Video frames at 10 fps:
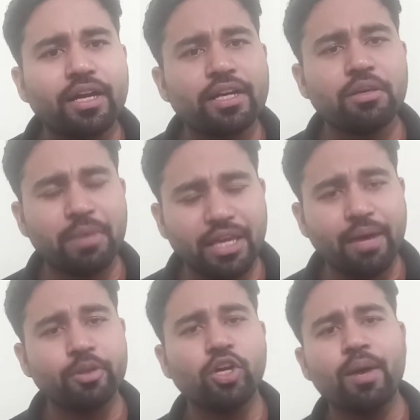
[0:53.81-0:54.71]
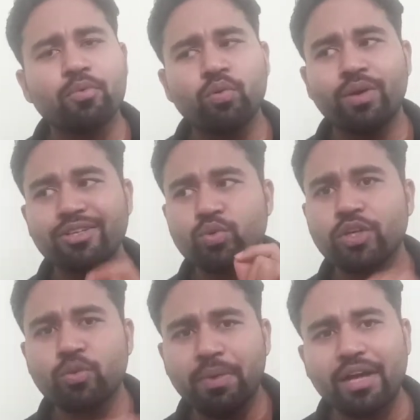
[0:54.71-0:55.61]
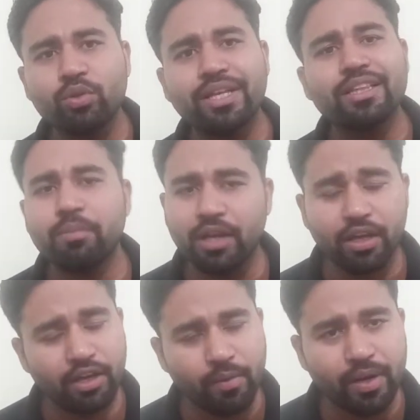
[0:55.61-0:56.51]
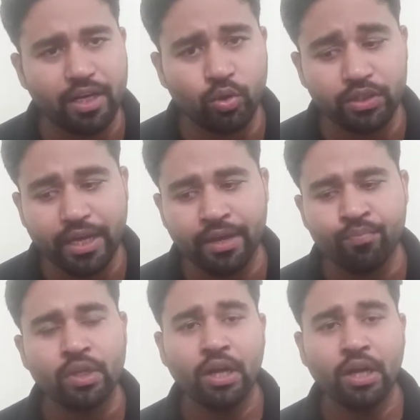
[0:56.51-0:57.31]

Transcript: का कि मैं क्या बताऊँ आपको वास्तु का जो प्लान होता है एकदम अलग लेवल का होता है